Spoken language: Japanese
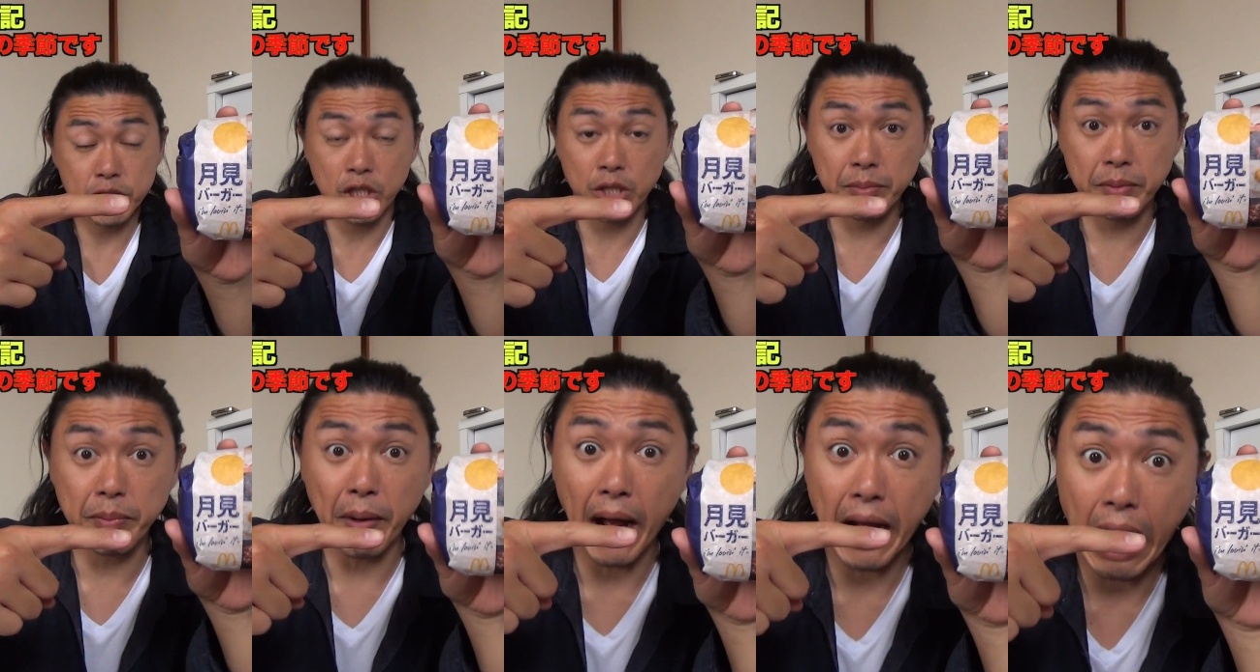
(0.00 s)
月
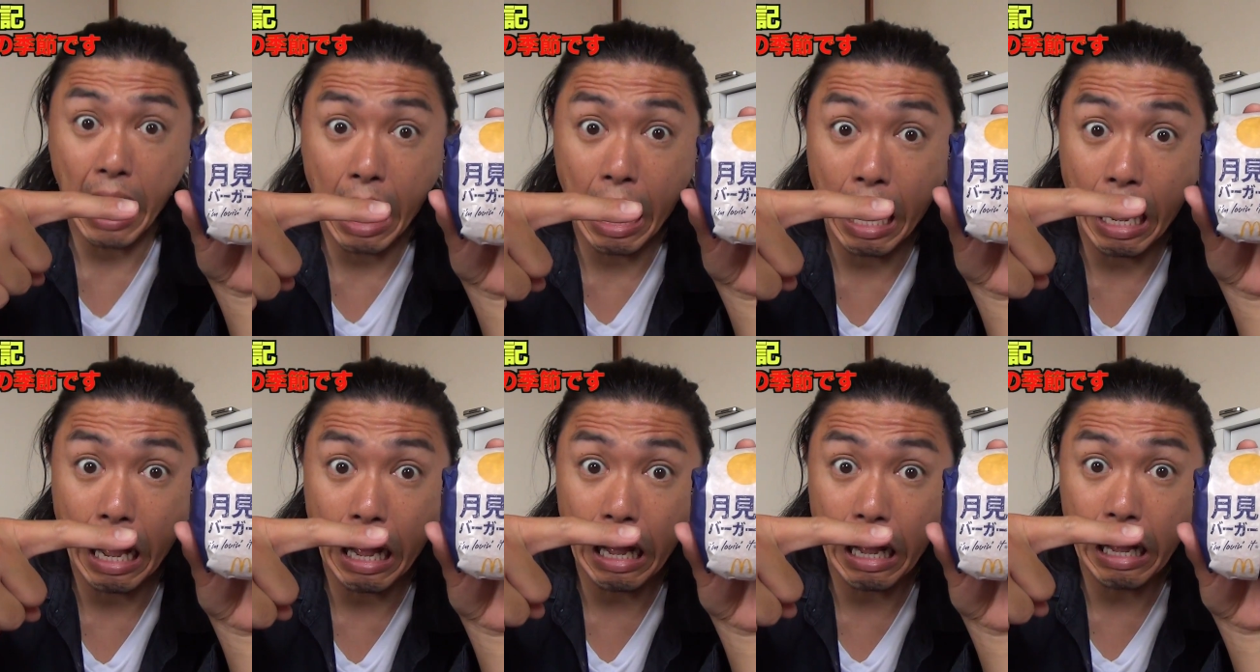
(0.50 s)
見
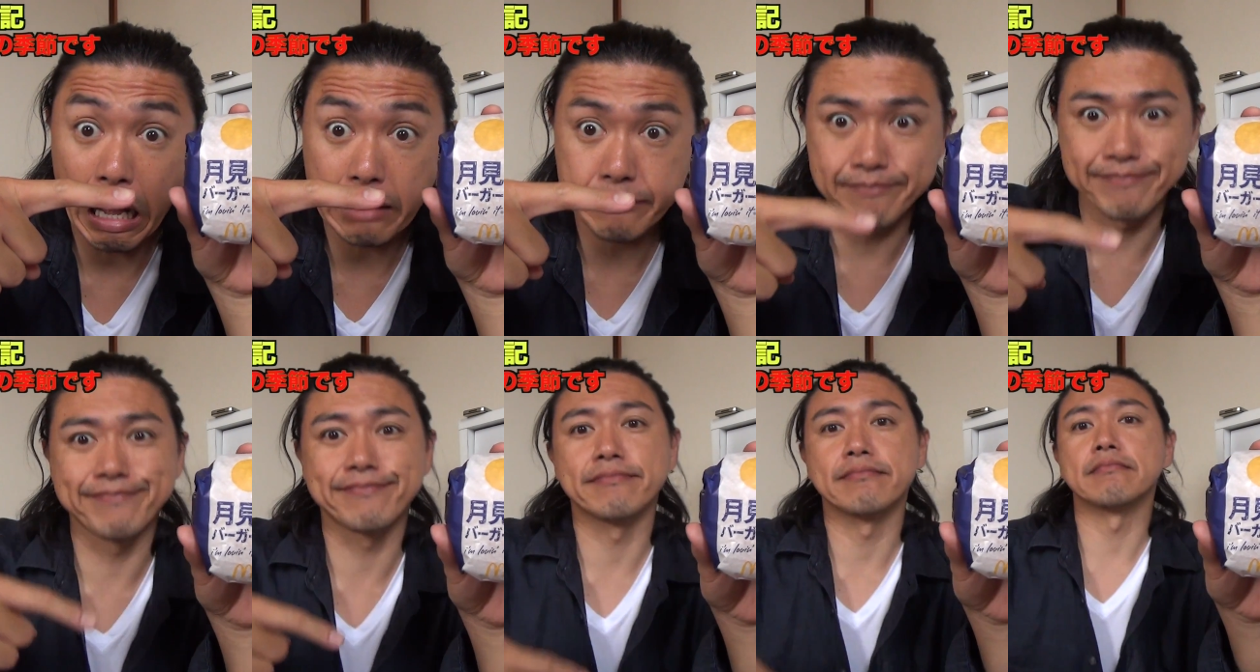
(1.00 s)

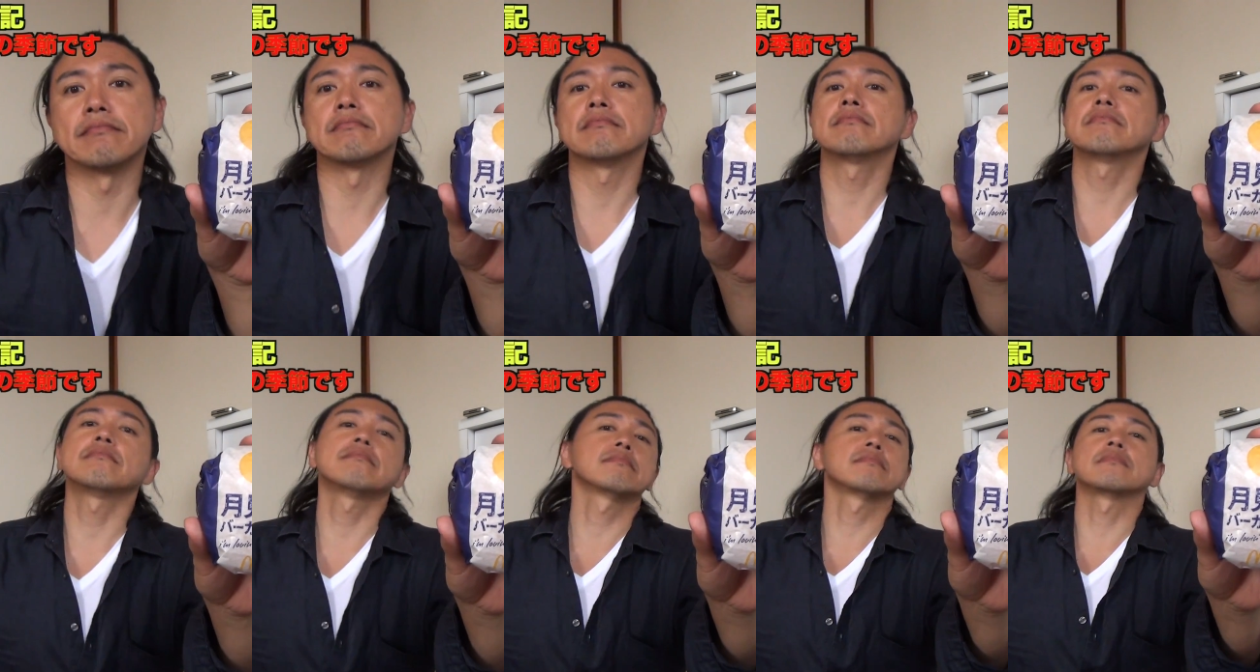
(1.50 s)

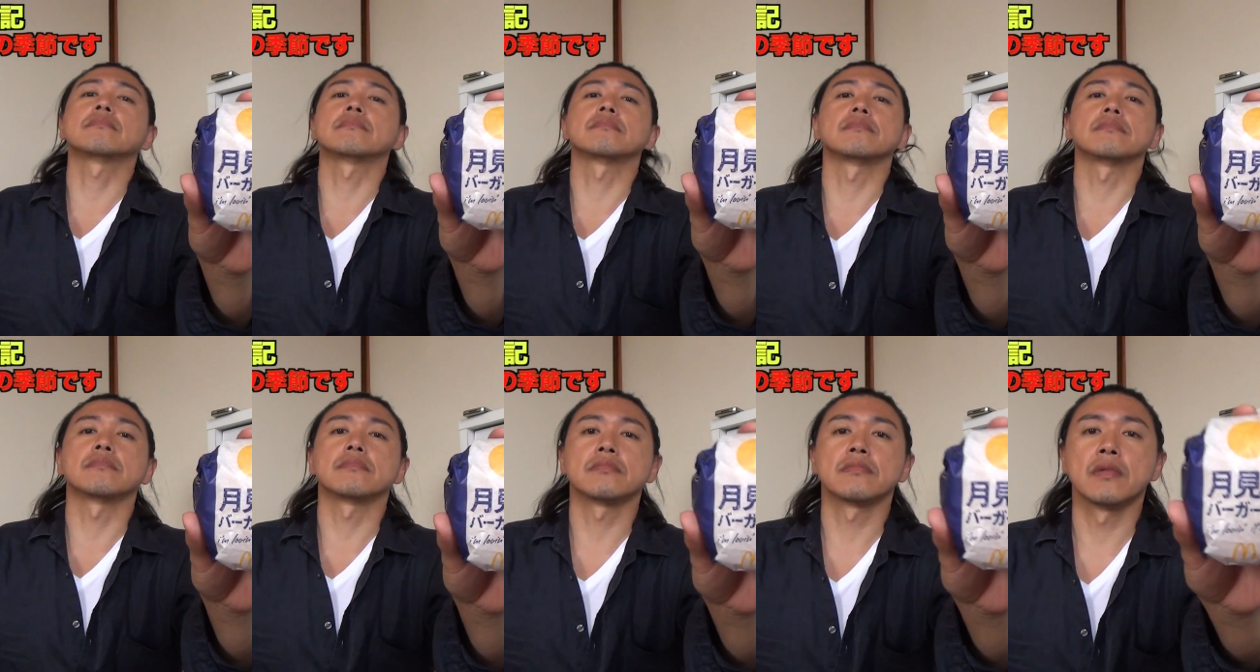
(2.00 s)
バーガーう
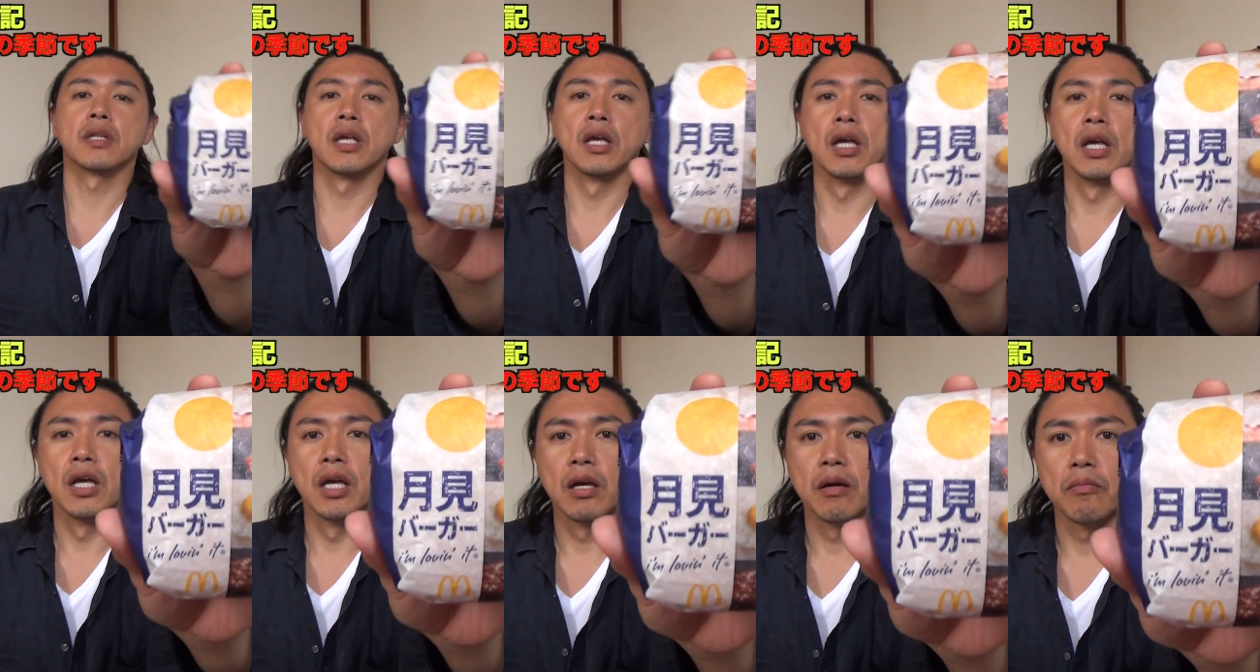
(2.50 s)

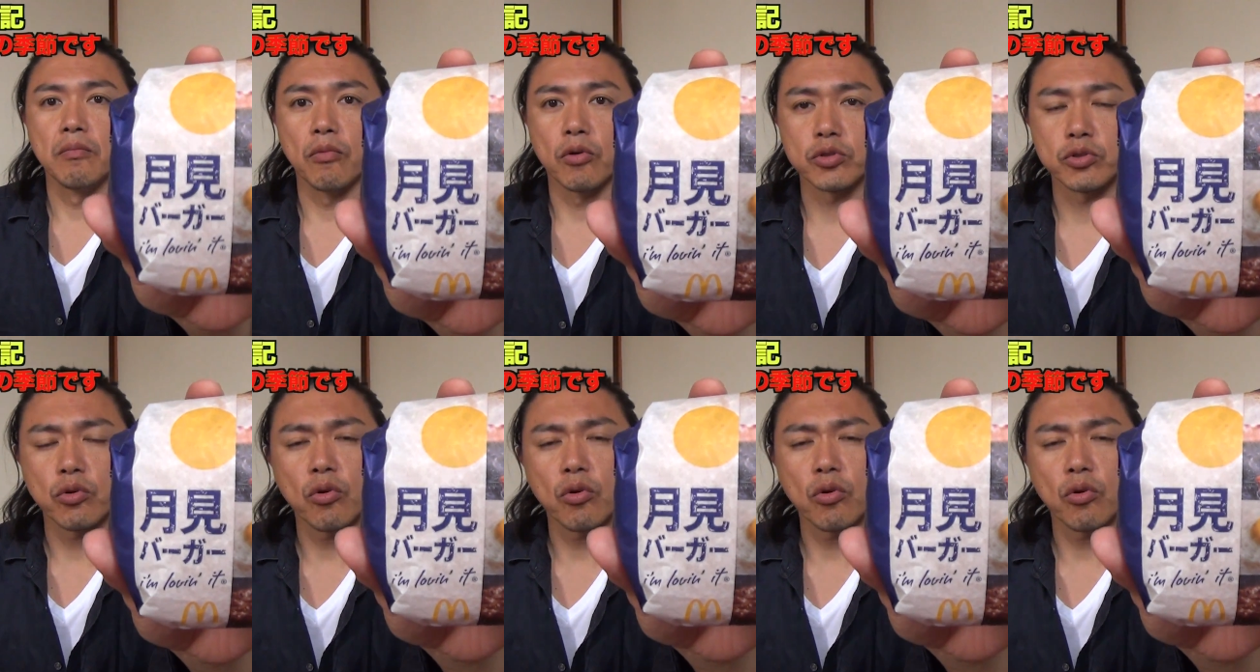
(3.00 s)
もう